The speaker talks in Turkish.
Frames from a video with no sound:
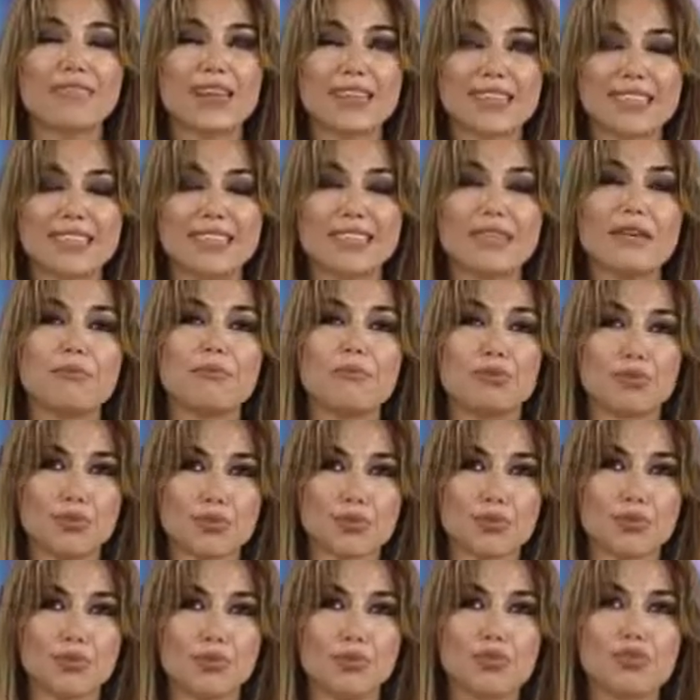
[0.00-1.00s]
Fed'de
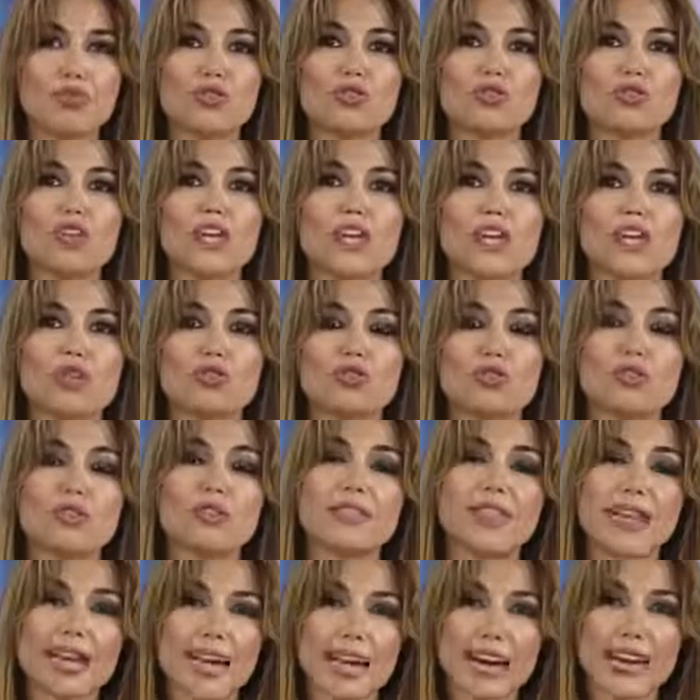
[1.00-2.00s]
bulunmuş
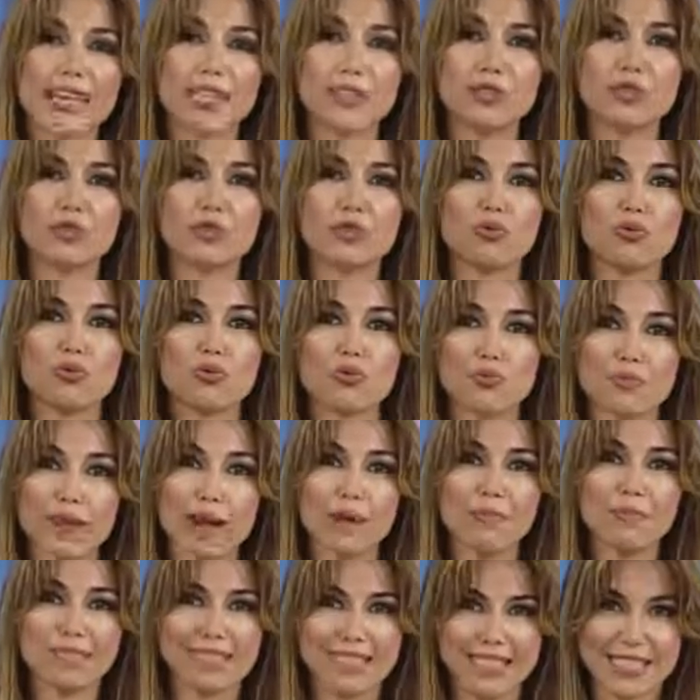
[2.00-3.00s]
çok değerli, çok
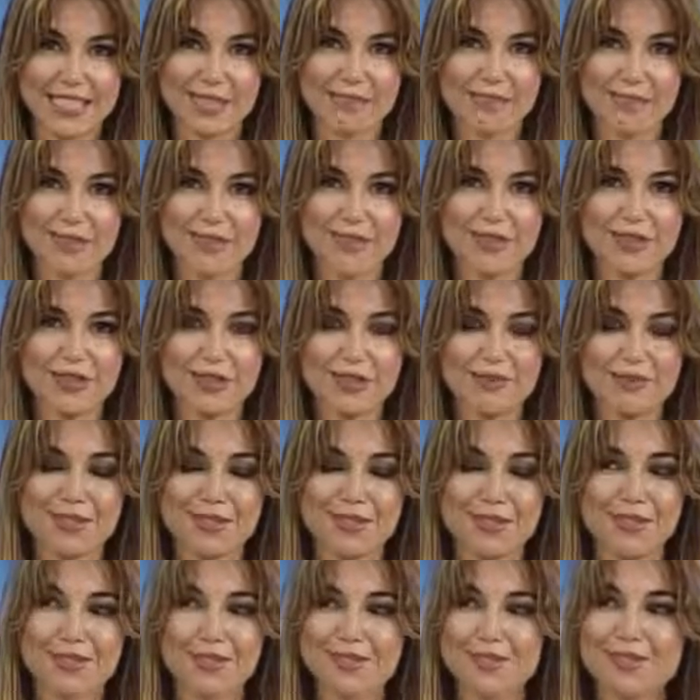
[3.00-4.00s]
uzman bir isim
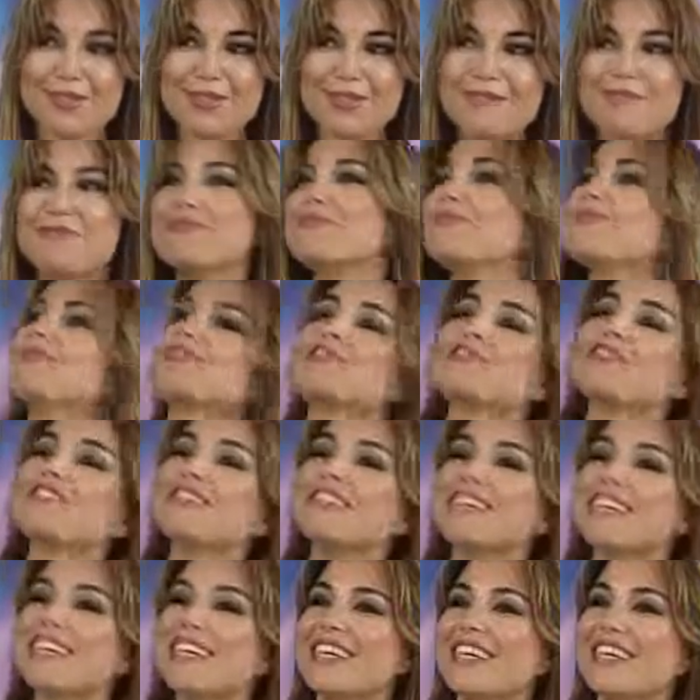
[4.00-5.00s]
programımıza konuk. Bugün
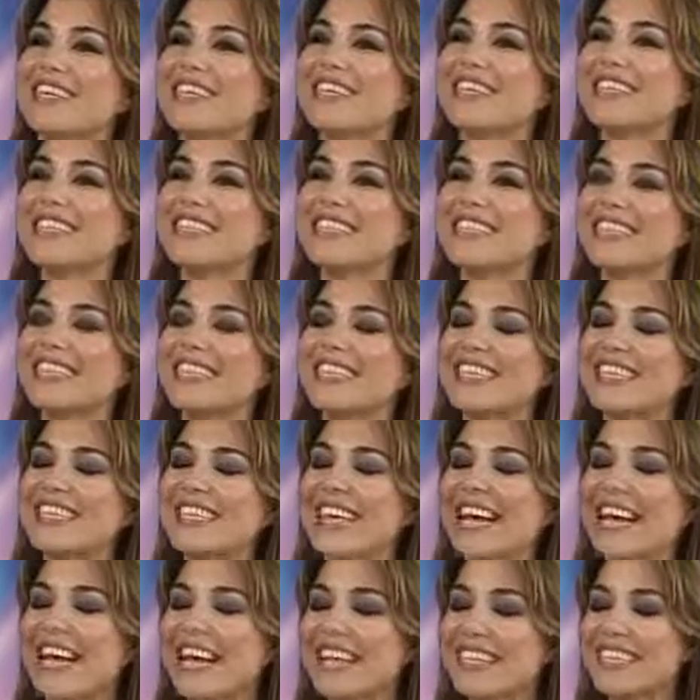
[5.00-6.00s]
e, Sayın
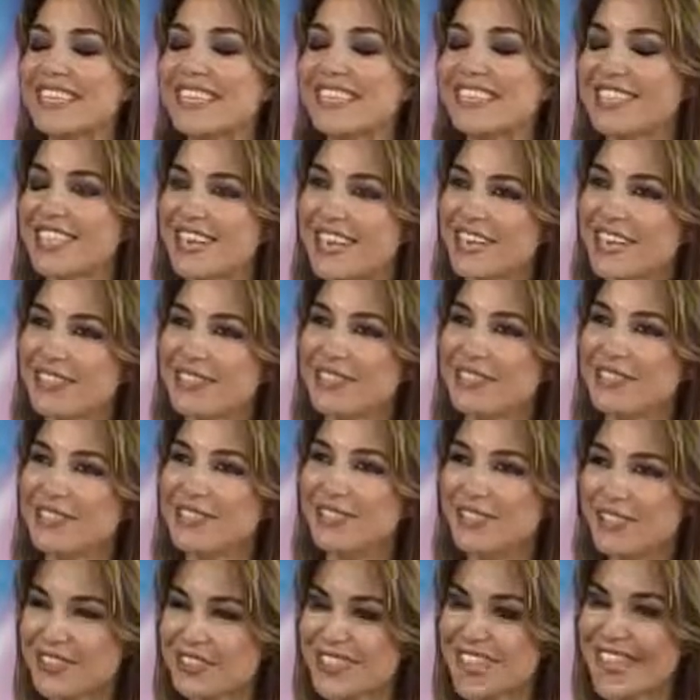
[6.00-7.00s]
Erkin Şahinöz,
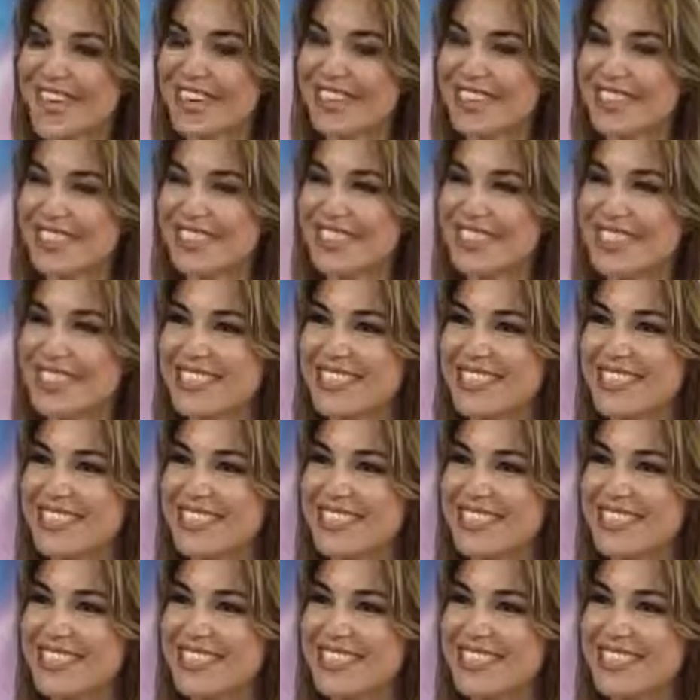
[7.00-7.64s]
hoş geldiniz.